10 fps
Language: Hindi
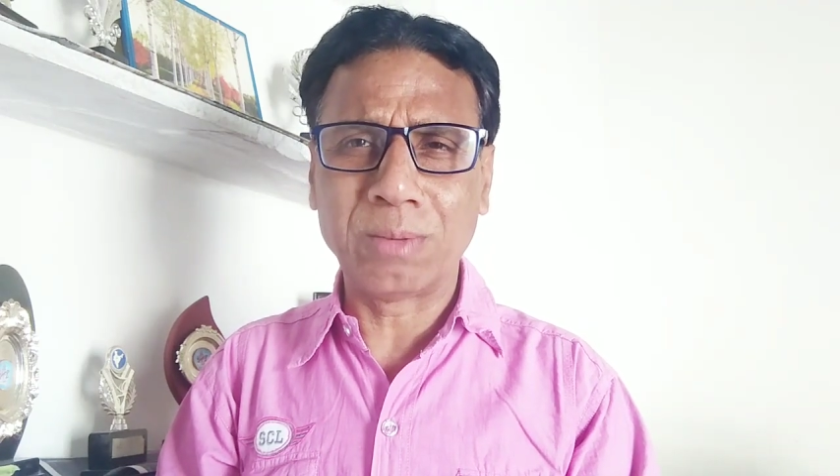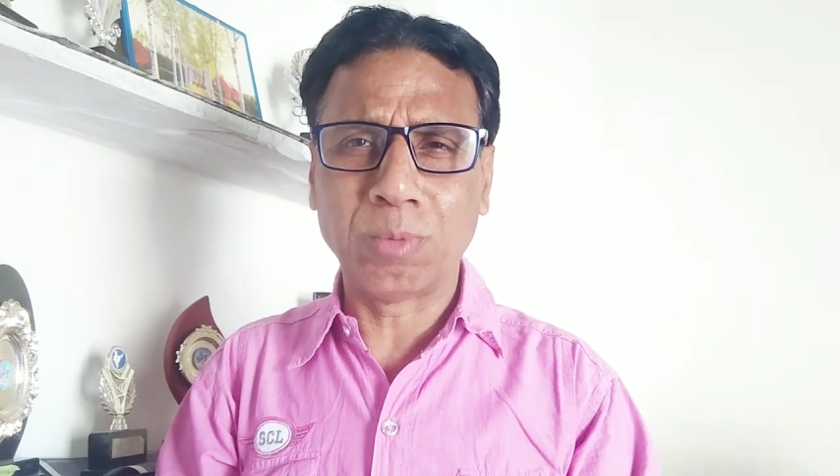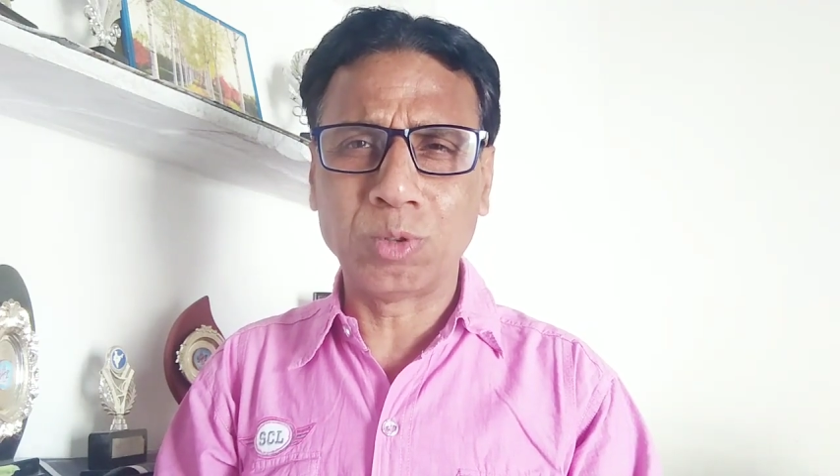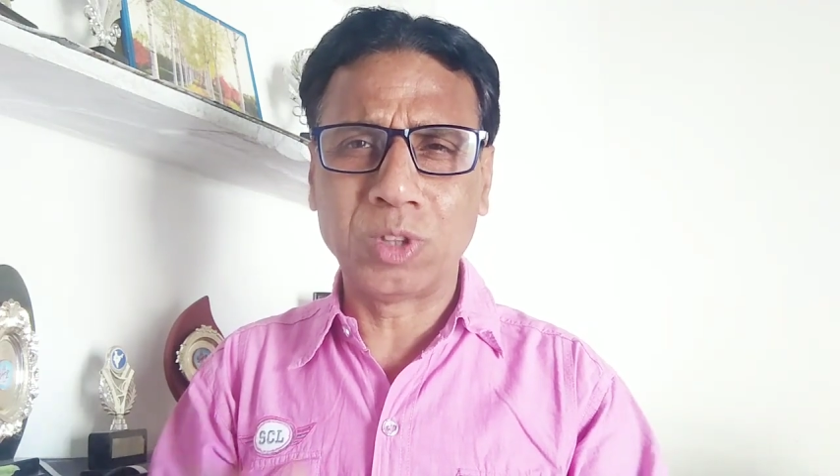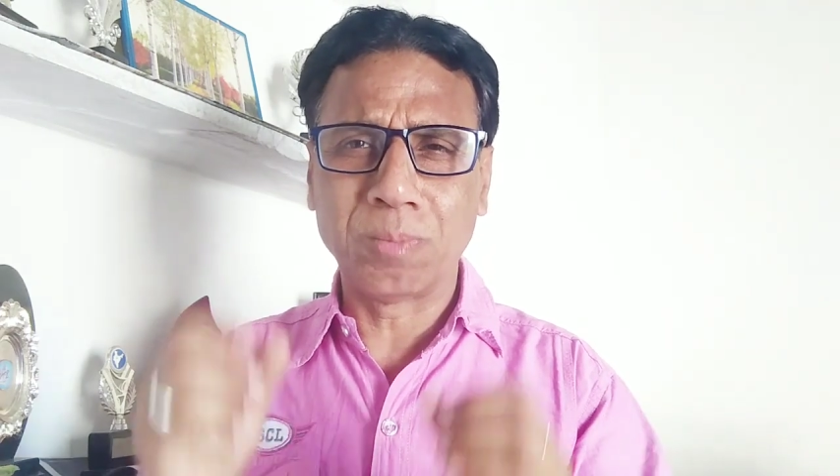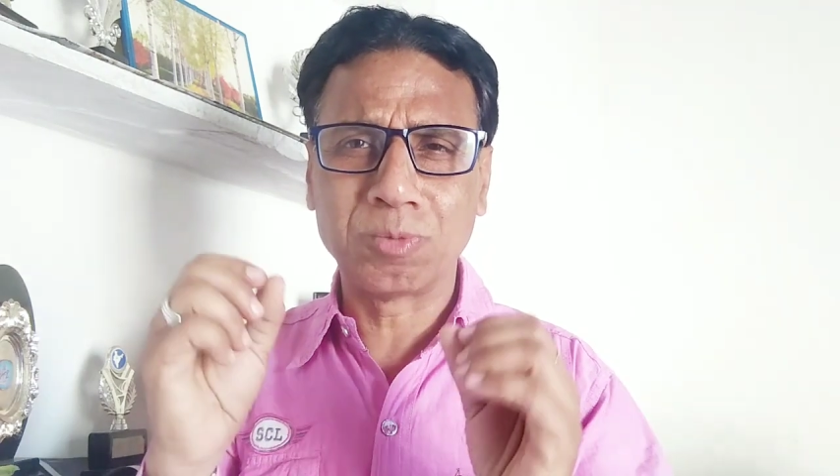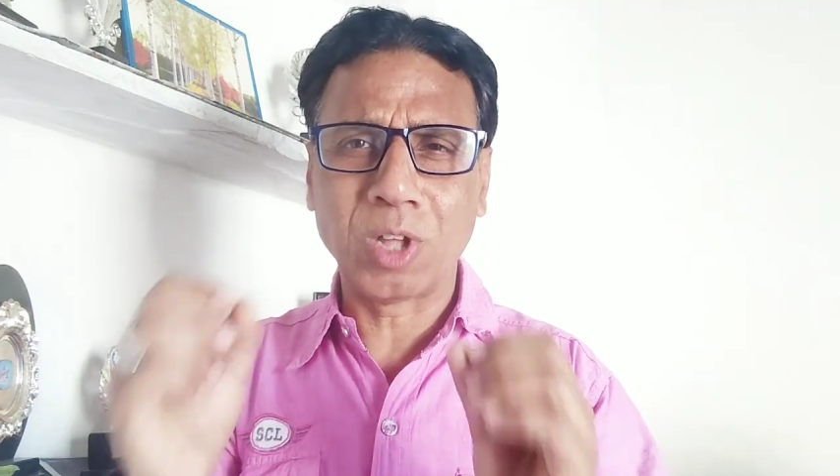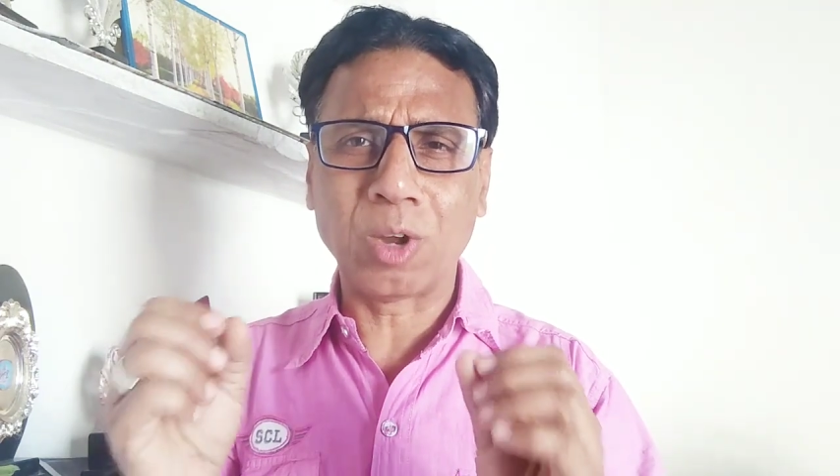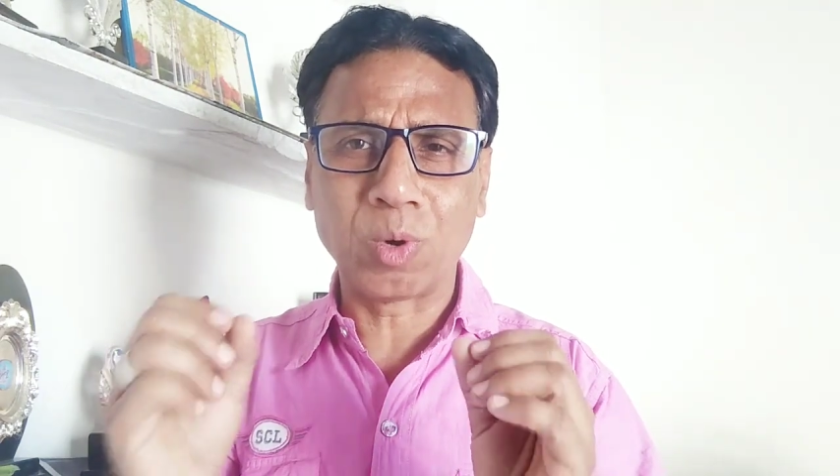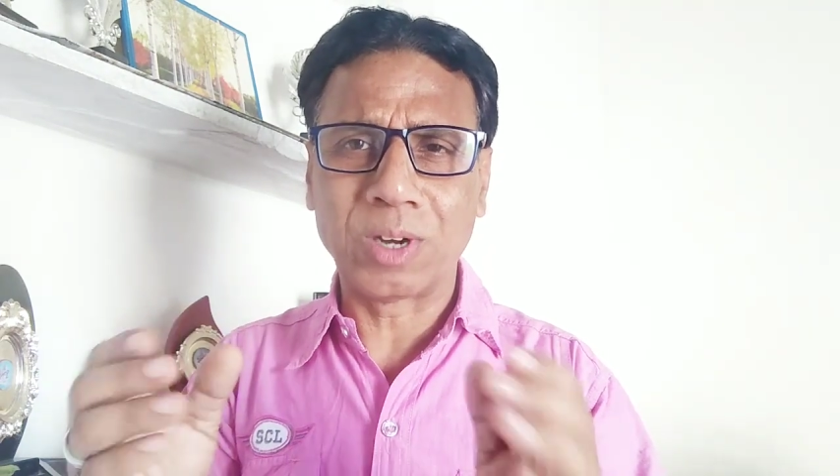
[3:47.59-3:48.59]
लेकिन बहुत
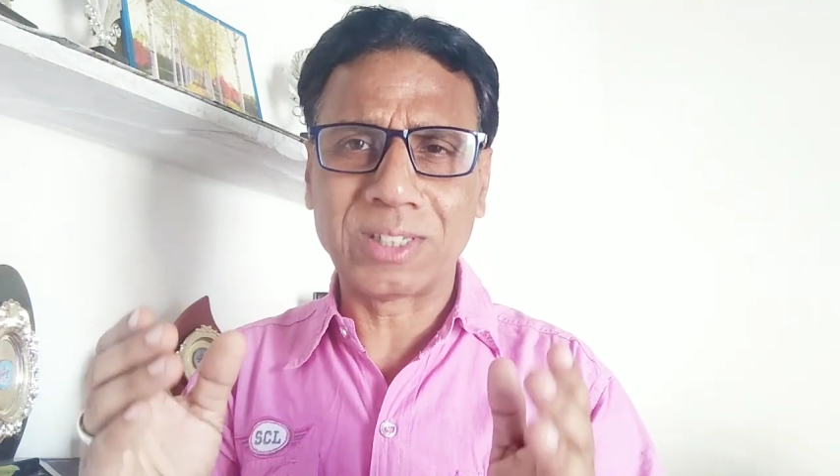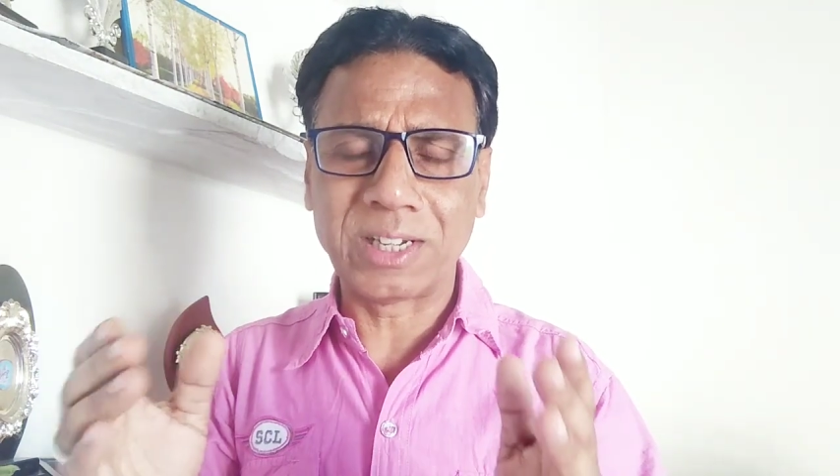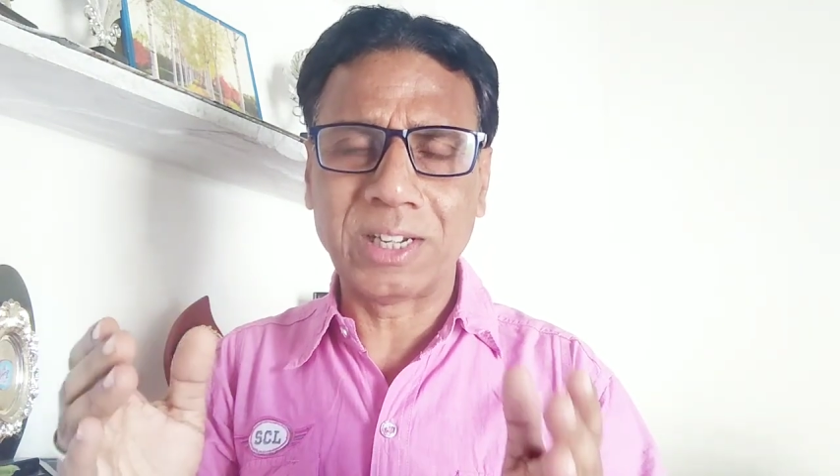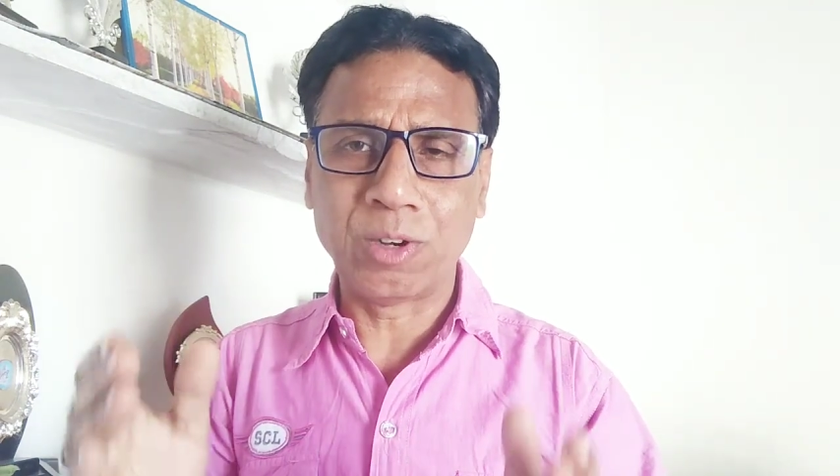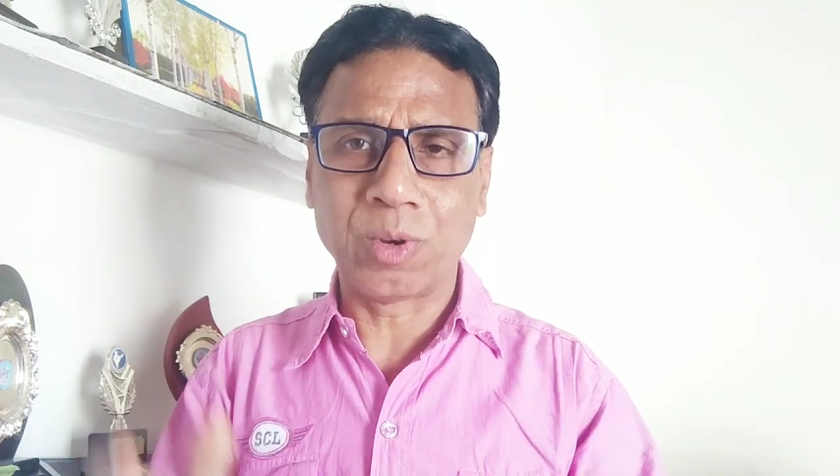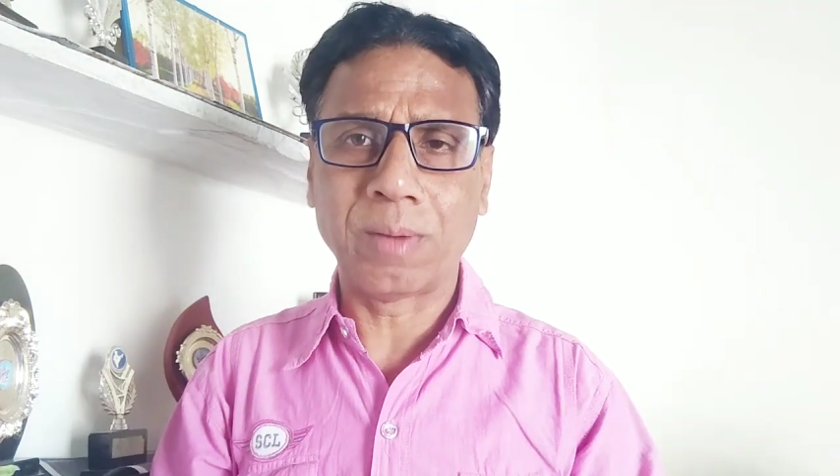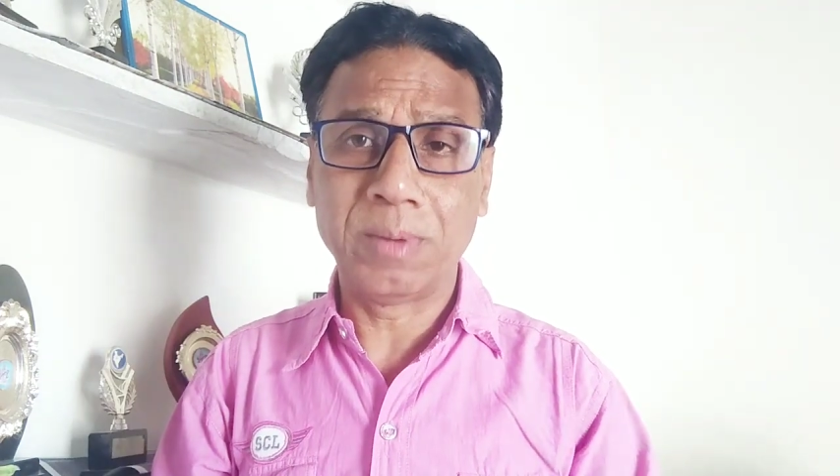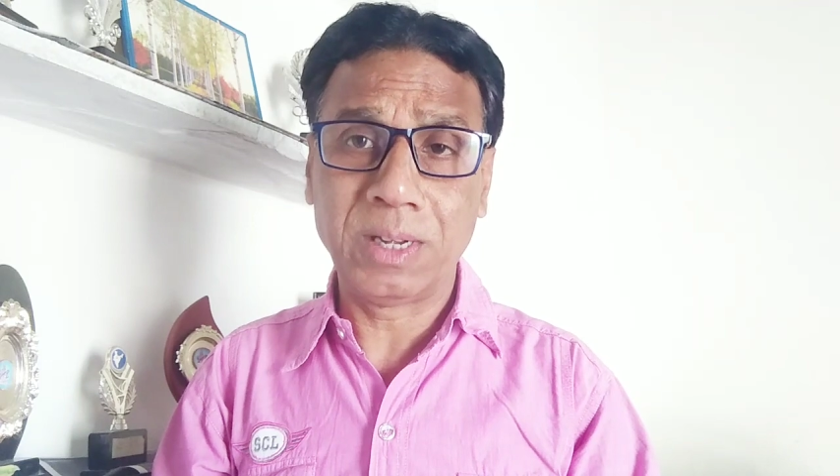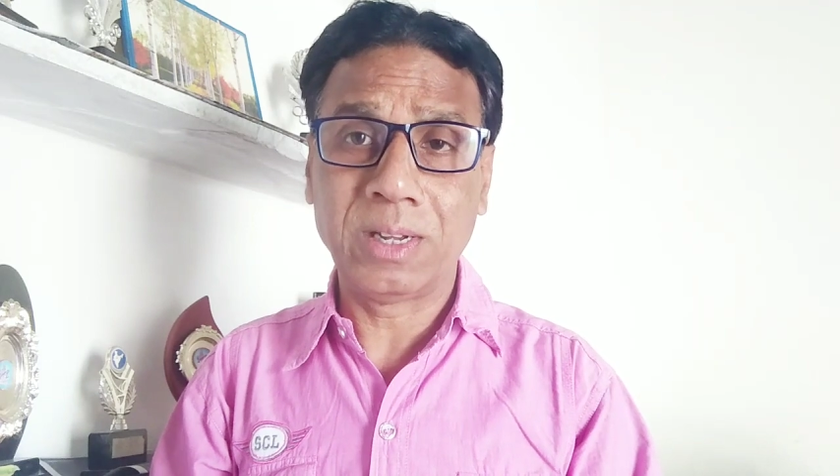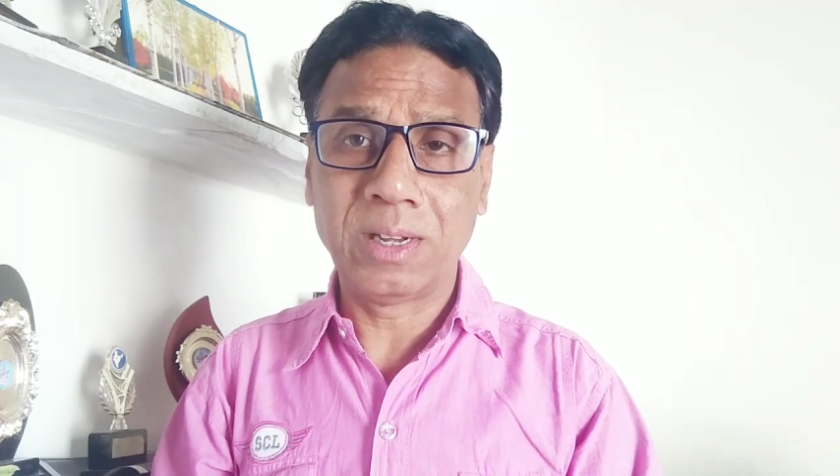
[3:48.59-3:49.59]
दमदार होना चाहिए और अभी